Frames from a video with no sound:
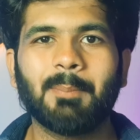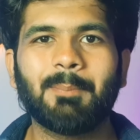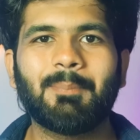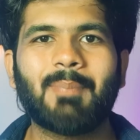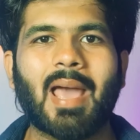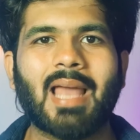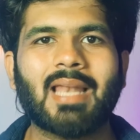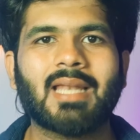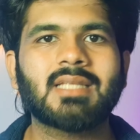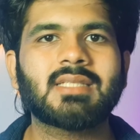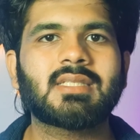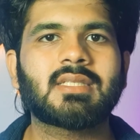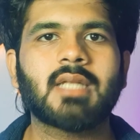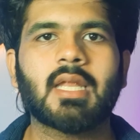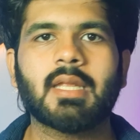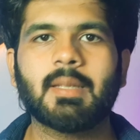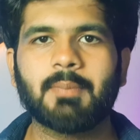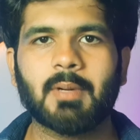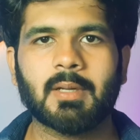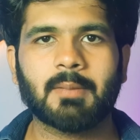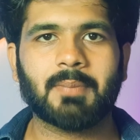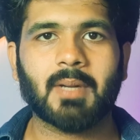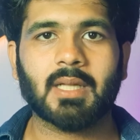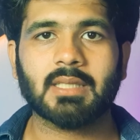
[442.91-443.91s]
बैलेंस नहीं
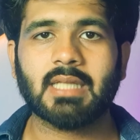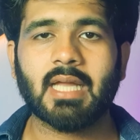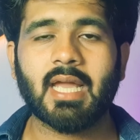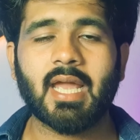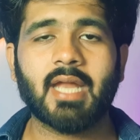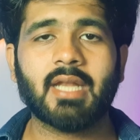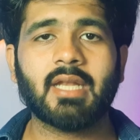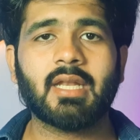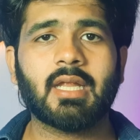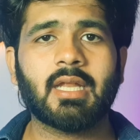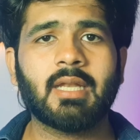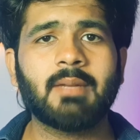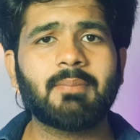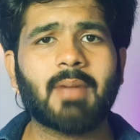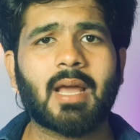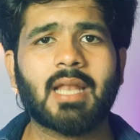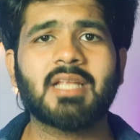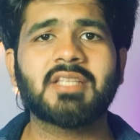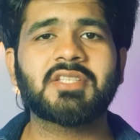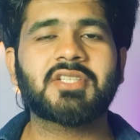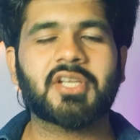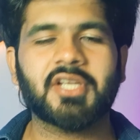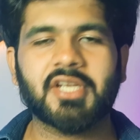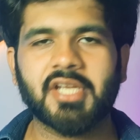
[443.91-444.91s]
बन पाता एंड
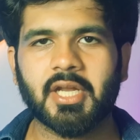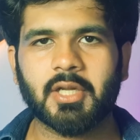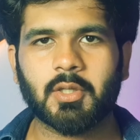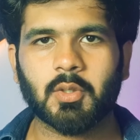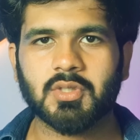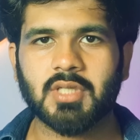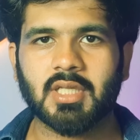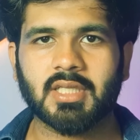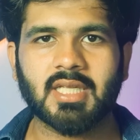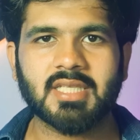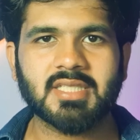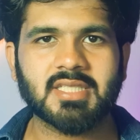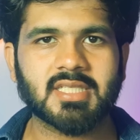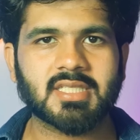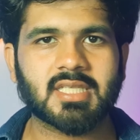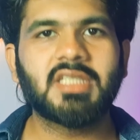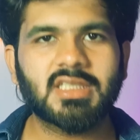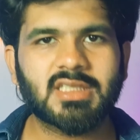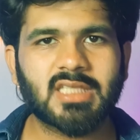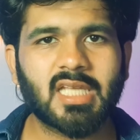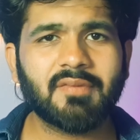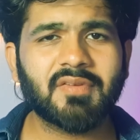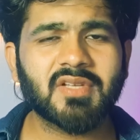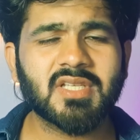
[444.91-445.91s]
इनबैलेंस क्रिएट हो जाता है
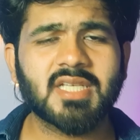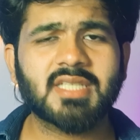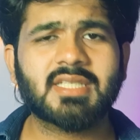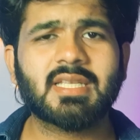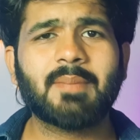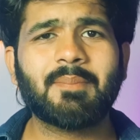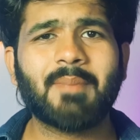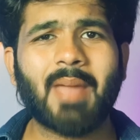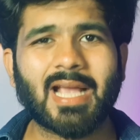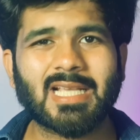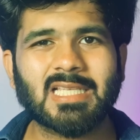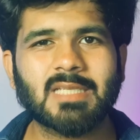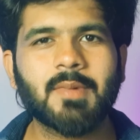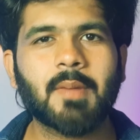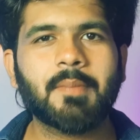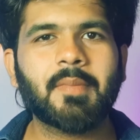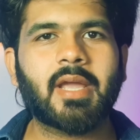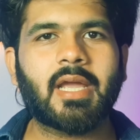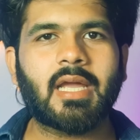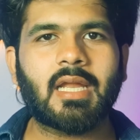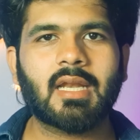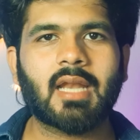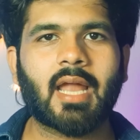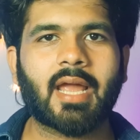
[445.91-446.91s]
जिसकी वजह से मैक्सिमम
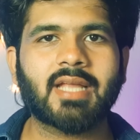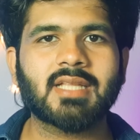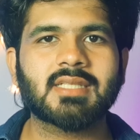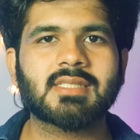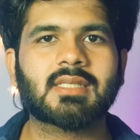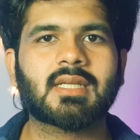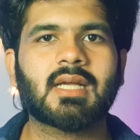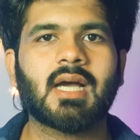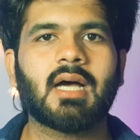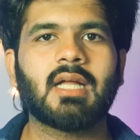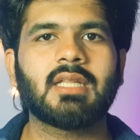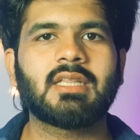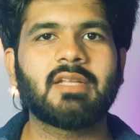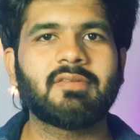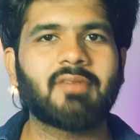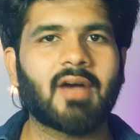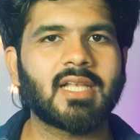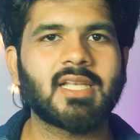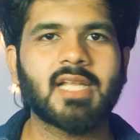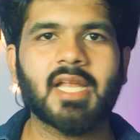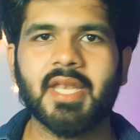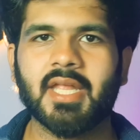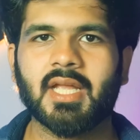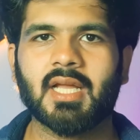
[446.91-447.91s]
एयरलाइंस का
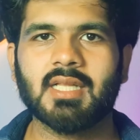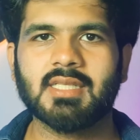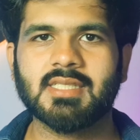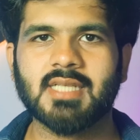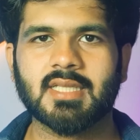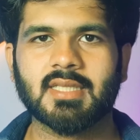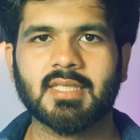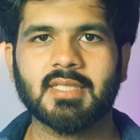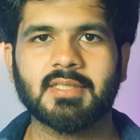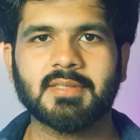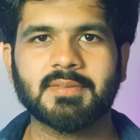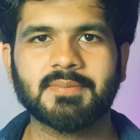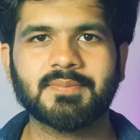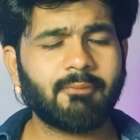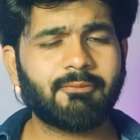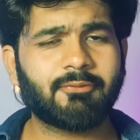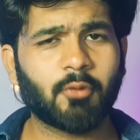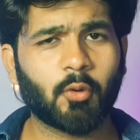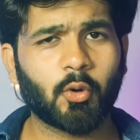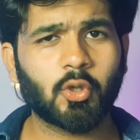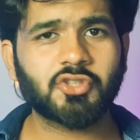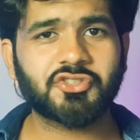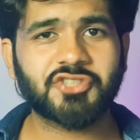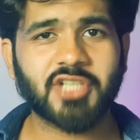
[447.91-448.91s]
दिवालिया निकल जाता है अब
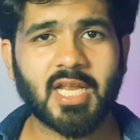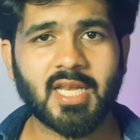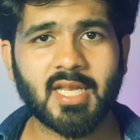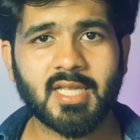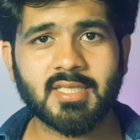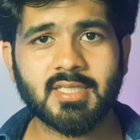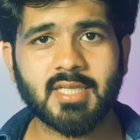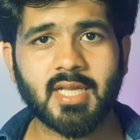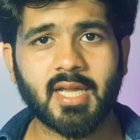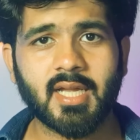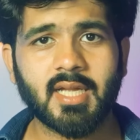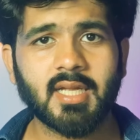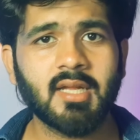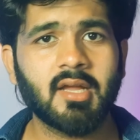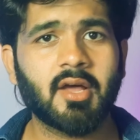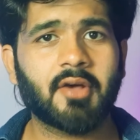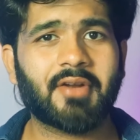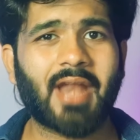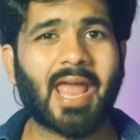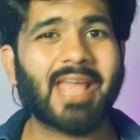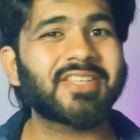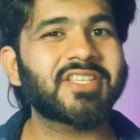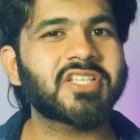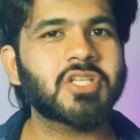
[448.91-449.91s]
फोर्थ चैलेंज है
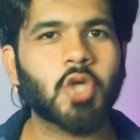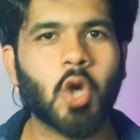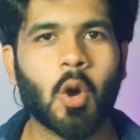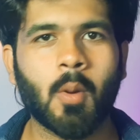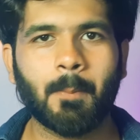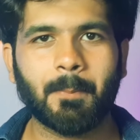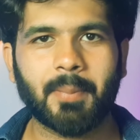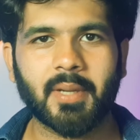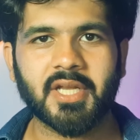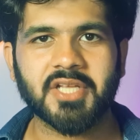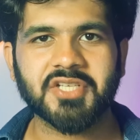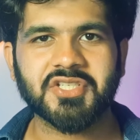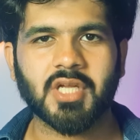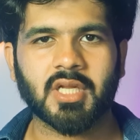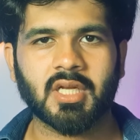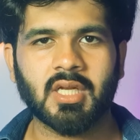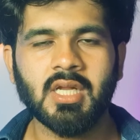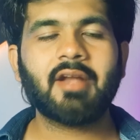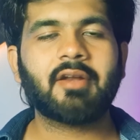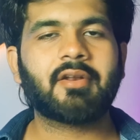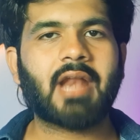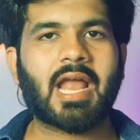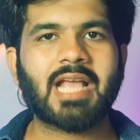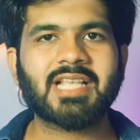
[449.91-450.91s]
राइजिंग कॉम्पिटिशन
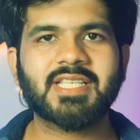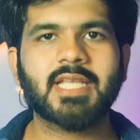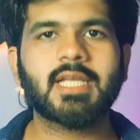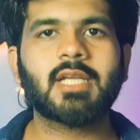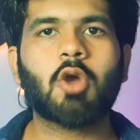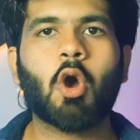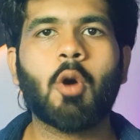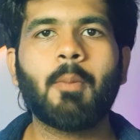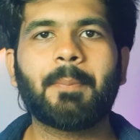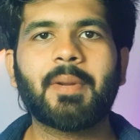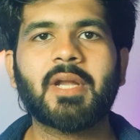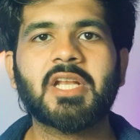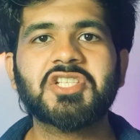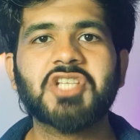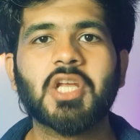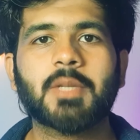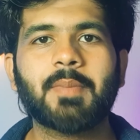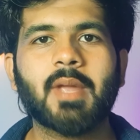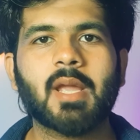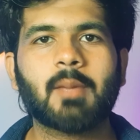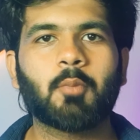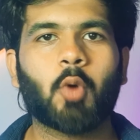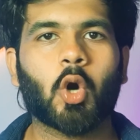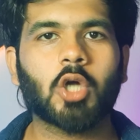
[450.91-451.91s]
एंड राइजिंग कॉम्पिटिशन
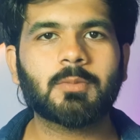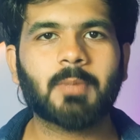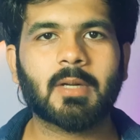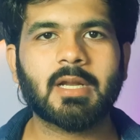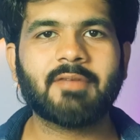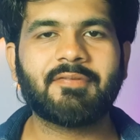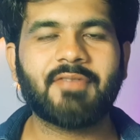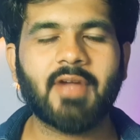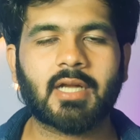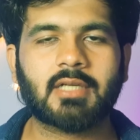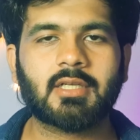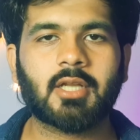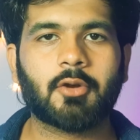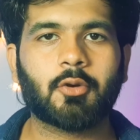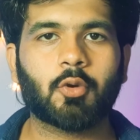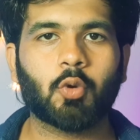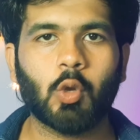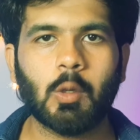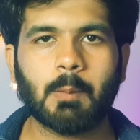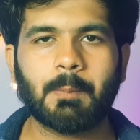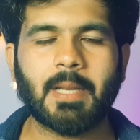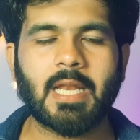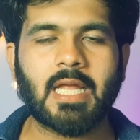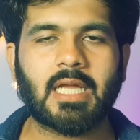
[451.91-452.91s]
भी एक बहुत बड़ा फैक्टर
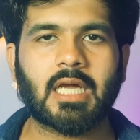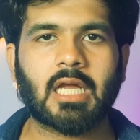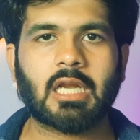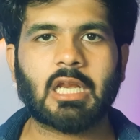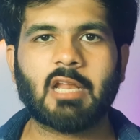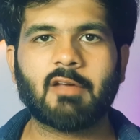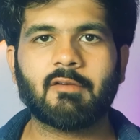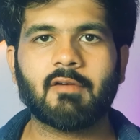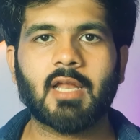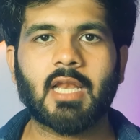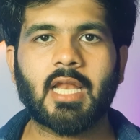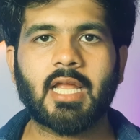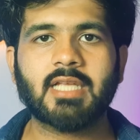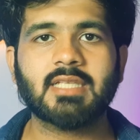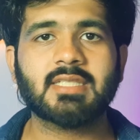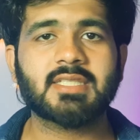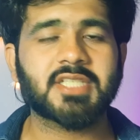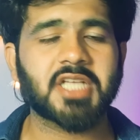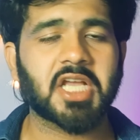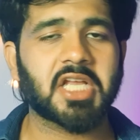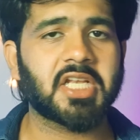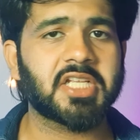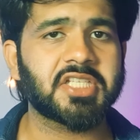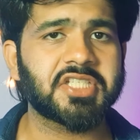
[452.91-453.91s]
रोल प्ले करने वाला है इस
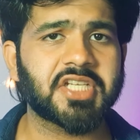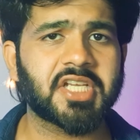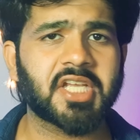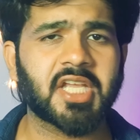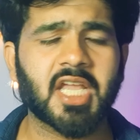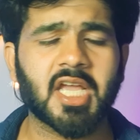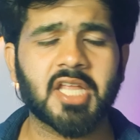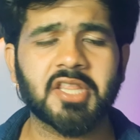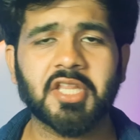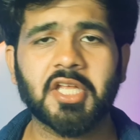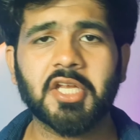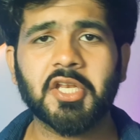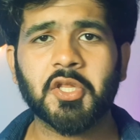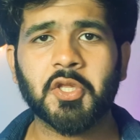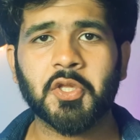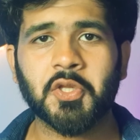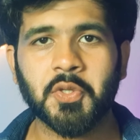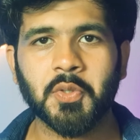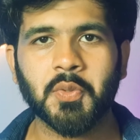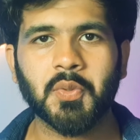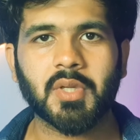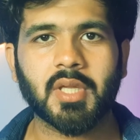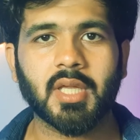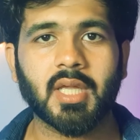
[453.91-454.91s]
चैलेंजिंग के अंदर
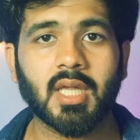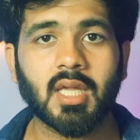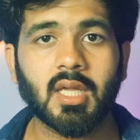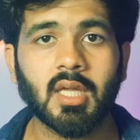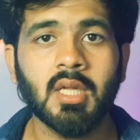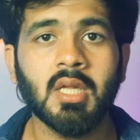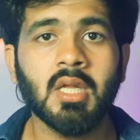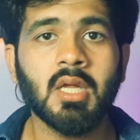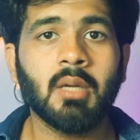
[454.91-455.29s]
क्योंकि